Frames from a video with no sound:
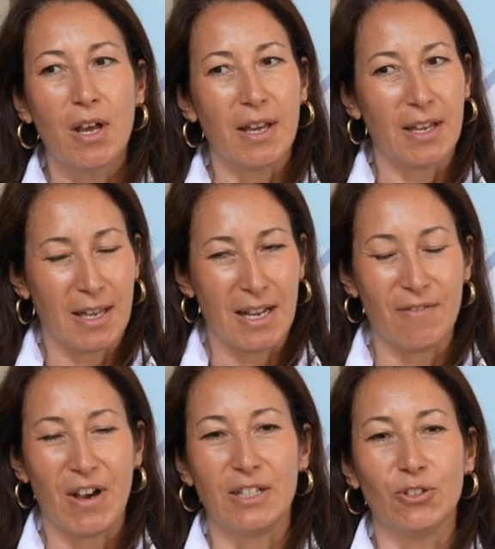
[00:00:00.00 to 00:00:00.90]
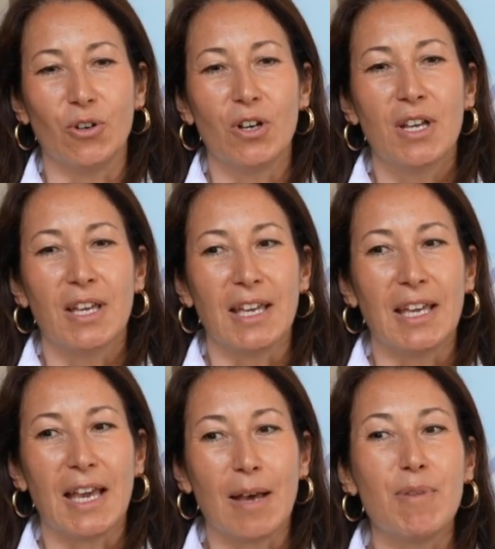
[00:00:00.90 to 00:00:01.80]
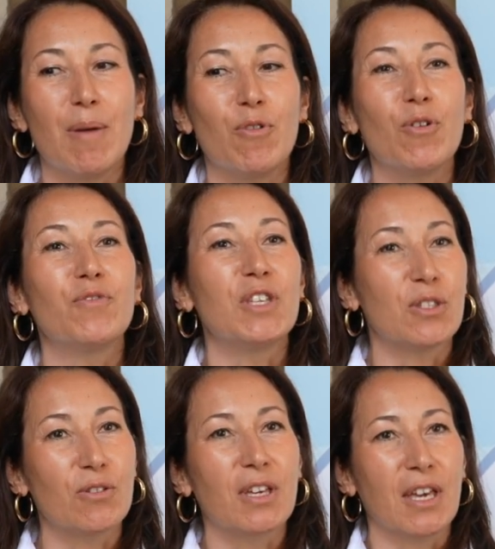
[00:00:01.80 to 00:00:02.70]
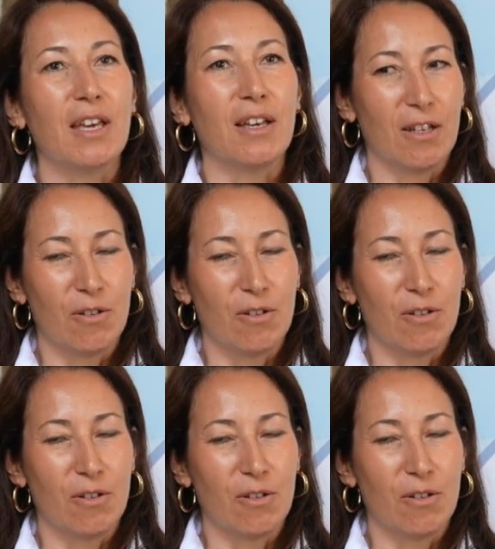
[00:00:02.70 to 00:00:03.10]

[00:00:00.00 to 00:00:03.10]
eh, elevato e abbiamo visto che eh,